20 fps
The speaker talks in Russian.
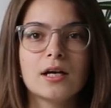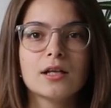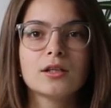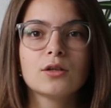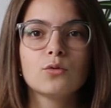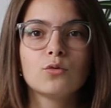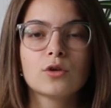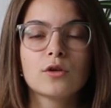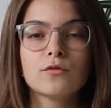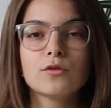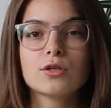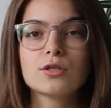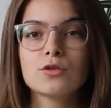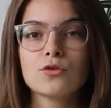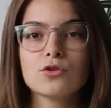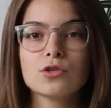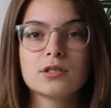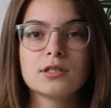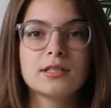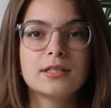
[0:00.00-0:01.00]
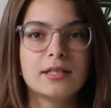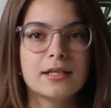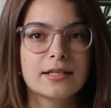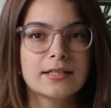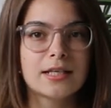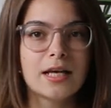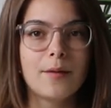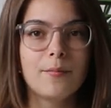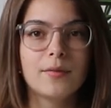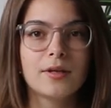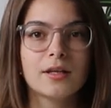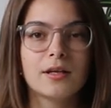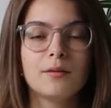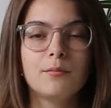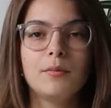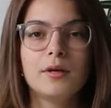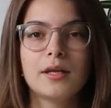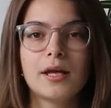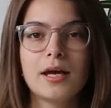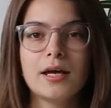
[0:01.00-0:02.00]
от уровня сложности экзамена
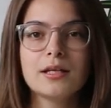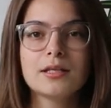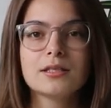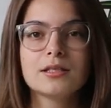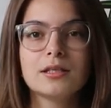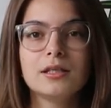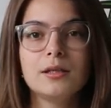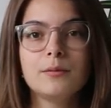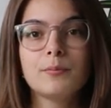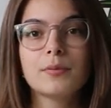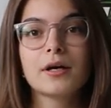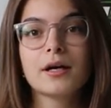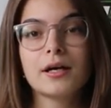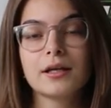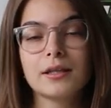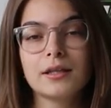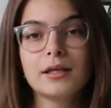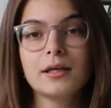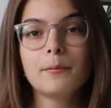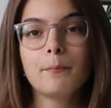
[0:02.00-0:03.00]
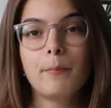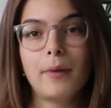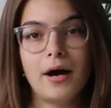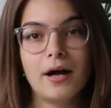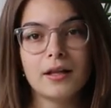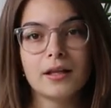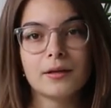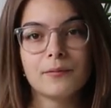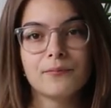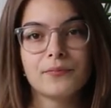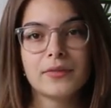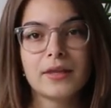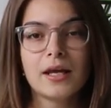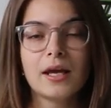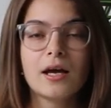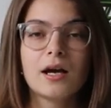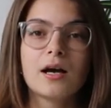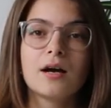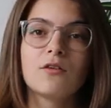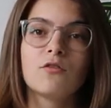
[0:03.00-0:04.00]
меняются и проходные баллы.
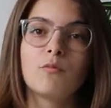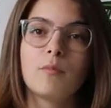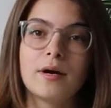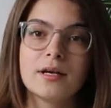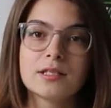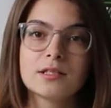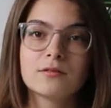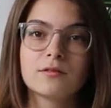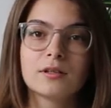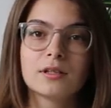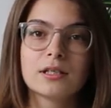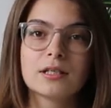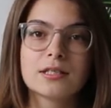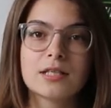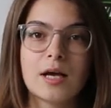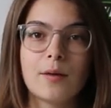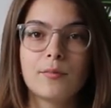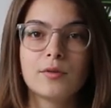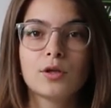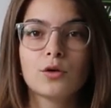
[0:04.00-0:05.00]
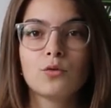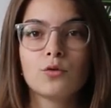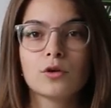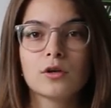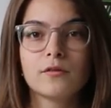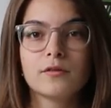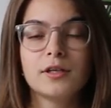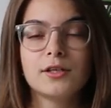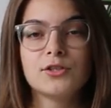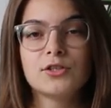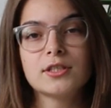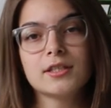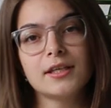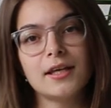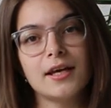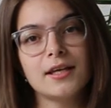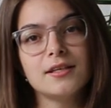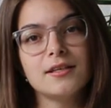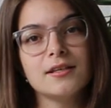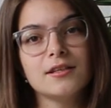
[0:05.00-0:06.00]
В базовых экзаменах уровней
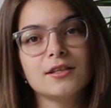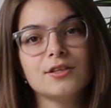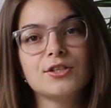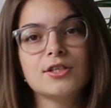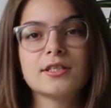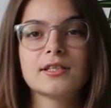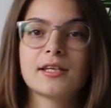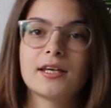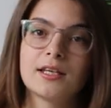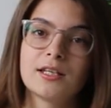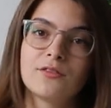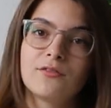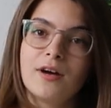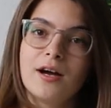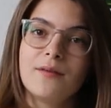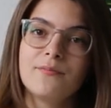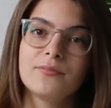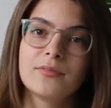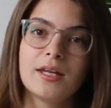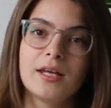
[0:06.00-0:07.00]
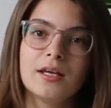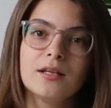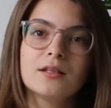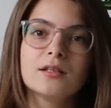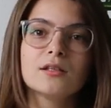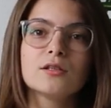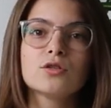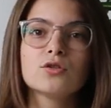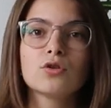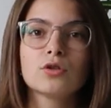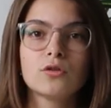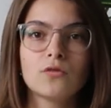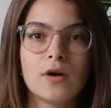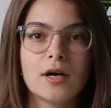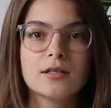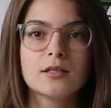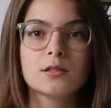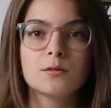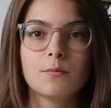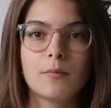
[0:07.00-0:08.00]
Чиски 1 и Чиски 2 это
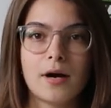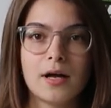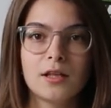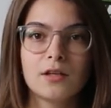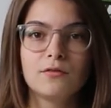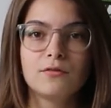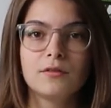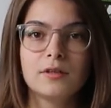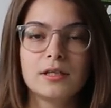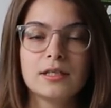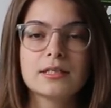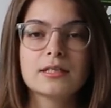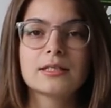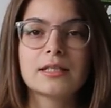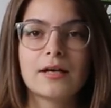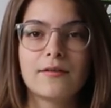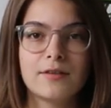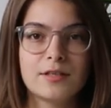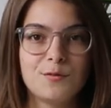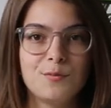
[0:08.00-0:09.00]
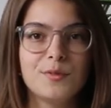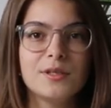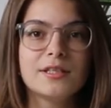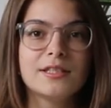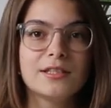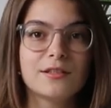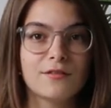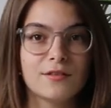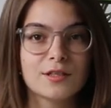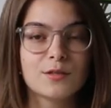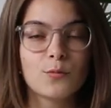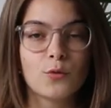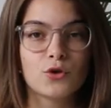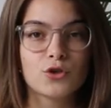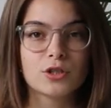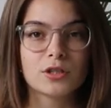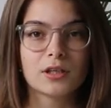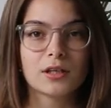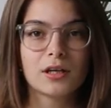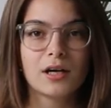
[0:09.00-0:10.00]
120 баллов из 180
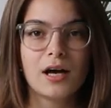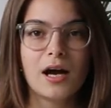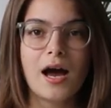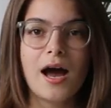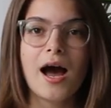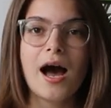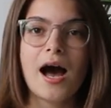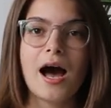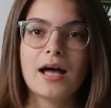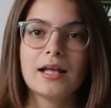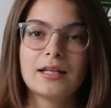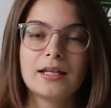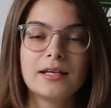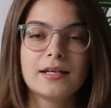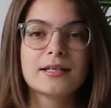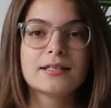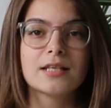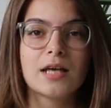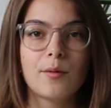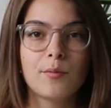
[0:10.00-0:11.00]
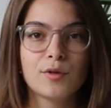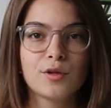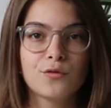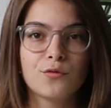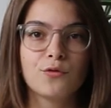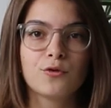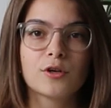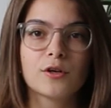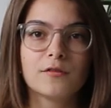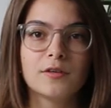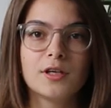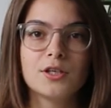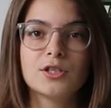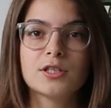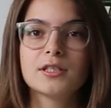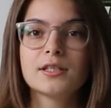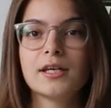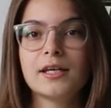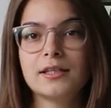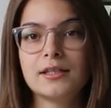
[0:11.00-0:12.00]
возможных, а для экзаменов уровней
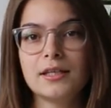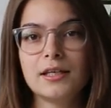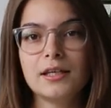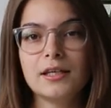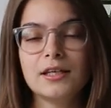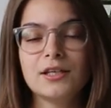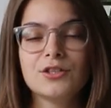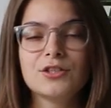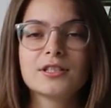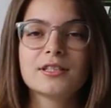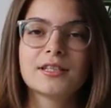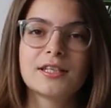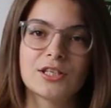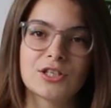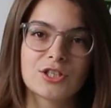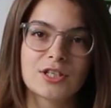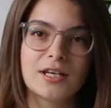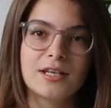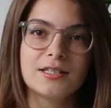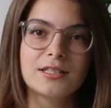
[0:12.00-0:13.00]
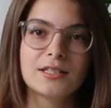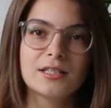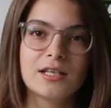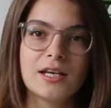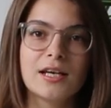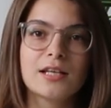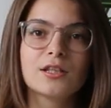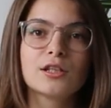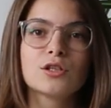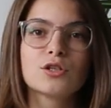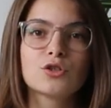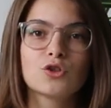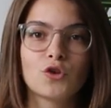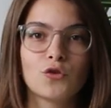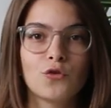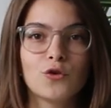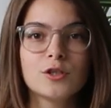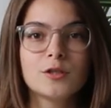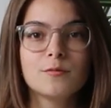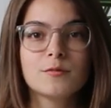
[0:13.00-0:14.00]
Чиски 3 и Чиски 6 это
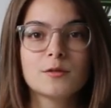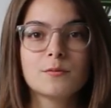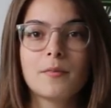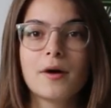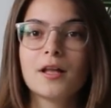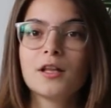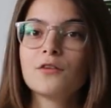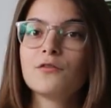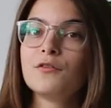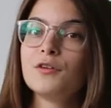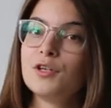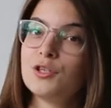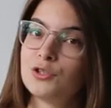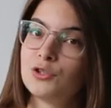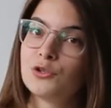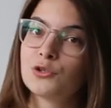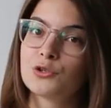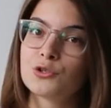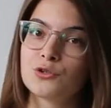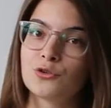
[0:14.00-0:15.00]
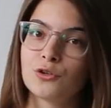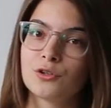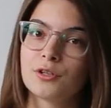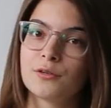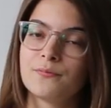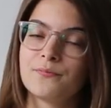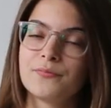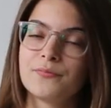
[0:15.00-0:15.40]
180 баллов из 300.